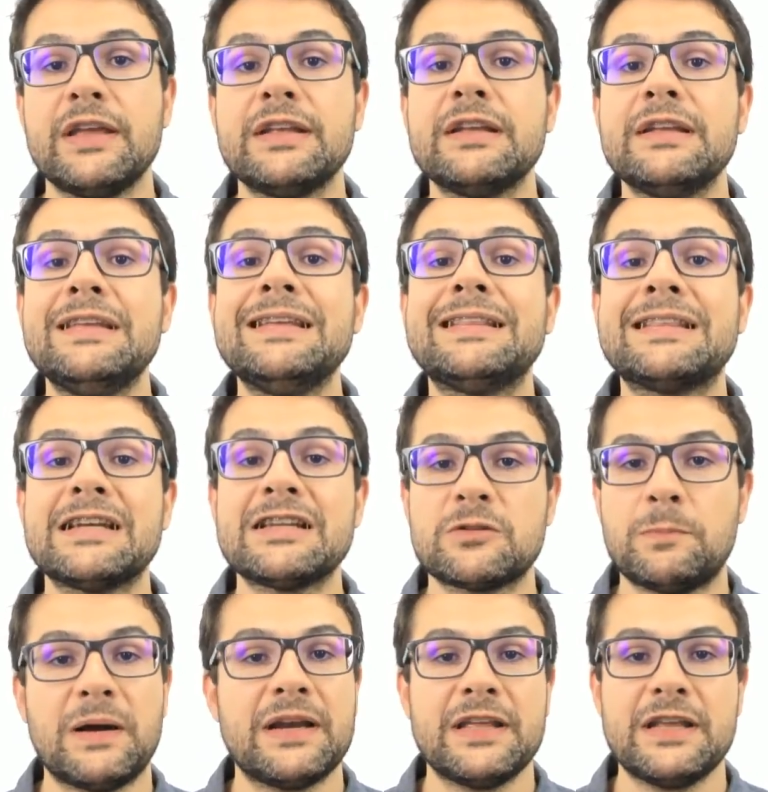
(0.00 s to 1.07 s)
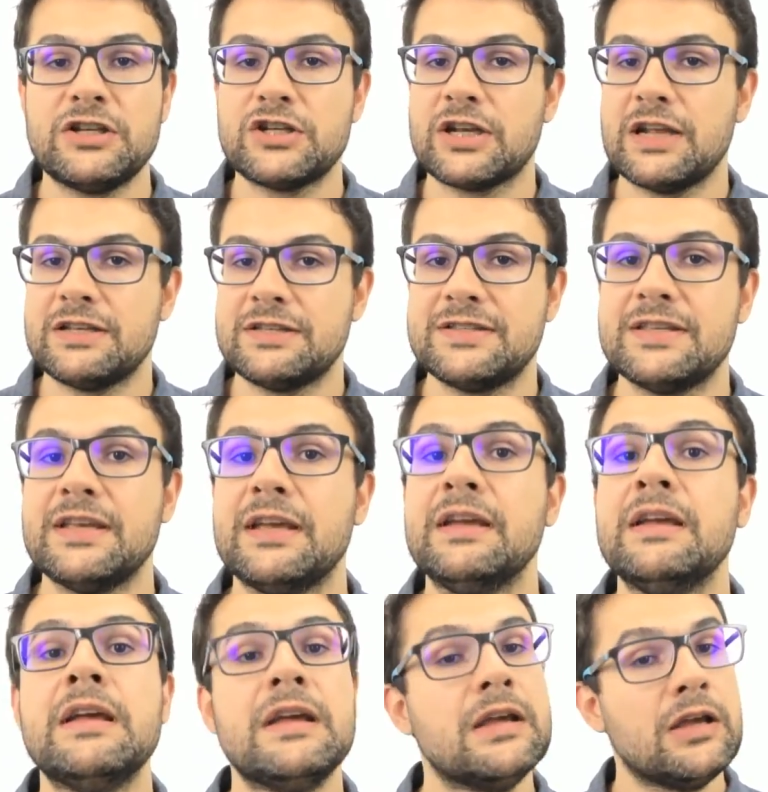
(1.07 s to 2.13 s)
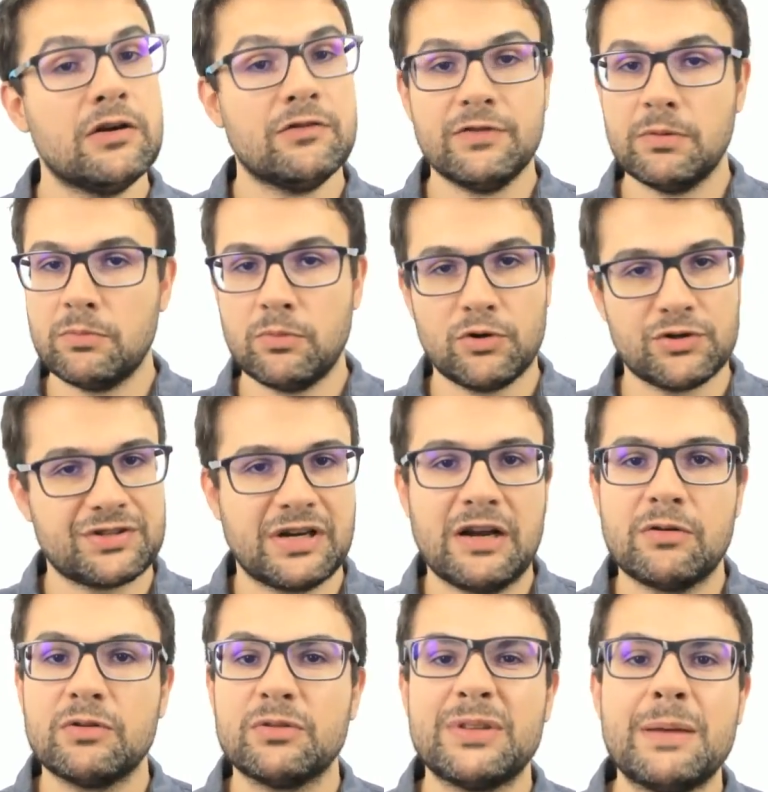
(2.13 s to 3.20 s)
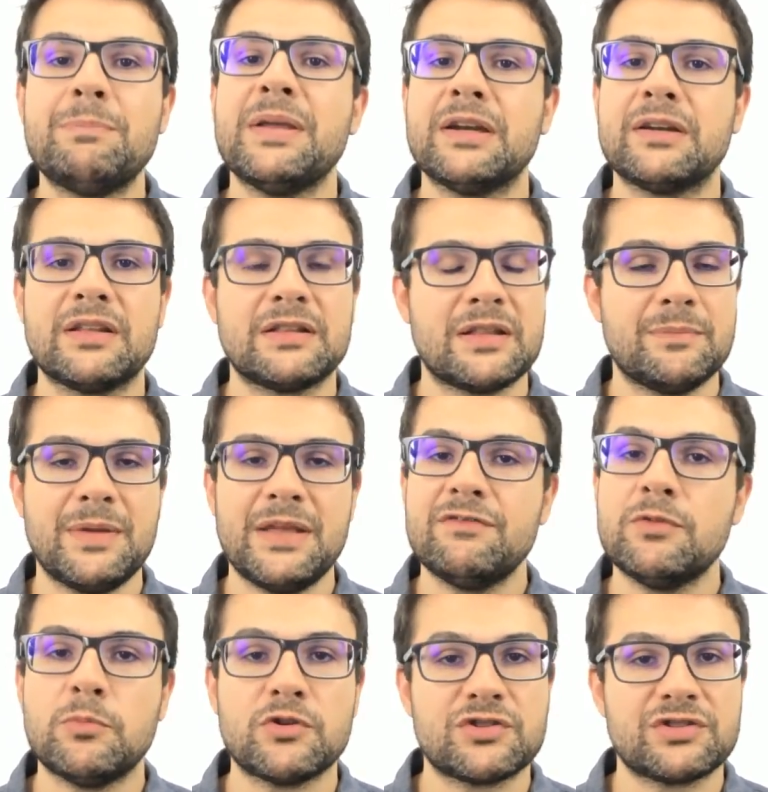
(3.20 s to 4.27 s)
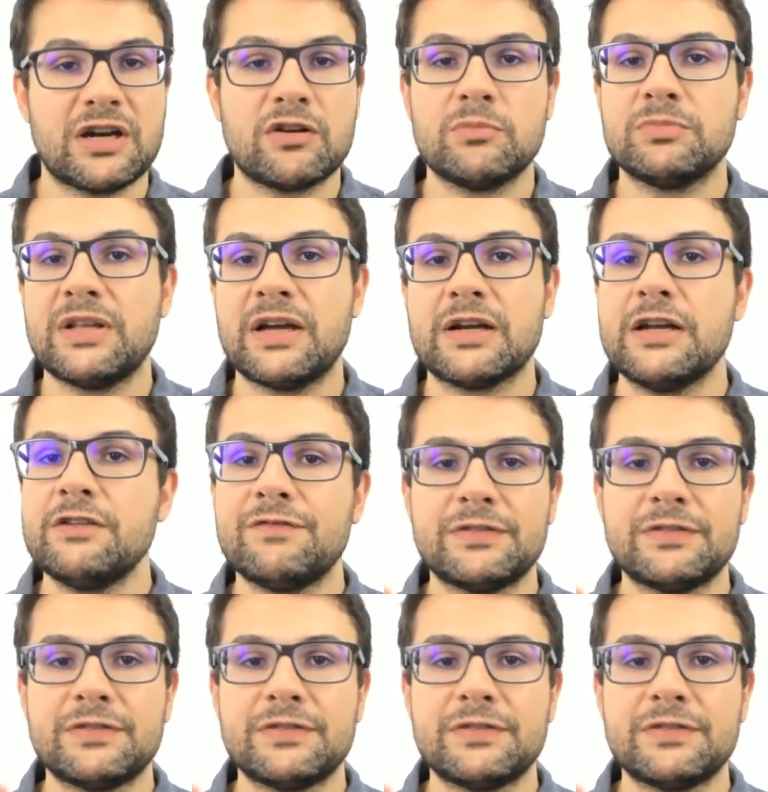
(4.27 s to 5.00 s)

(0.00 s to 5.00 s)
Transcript: E, e transparente quer dizer, vamos mostrar quando der perda também, vamos mostrar quando dá ganho,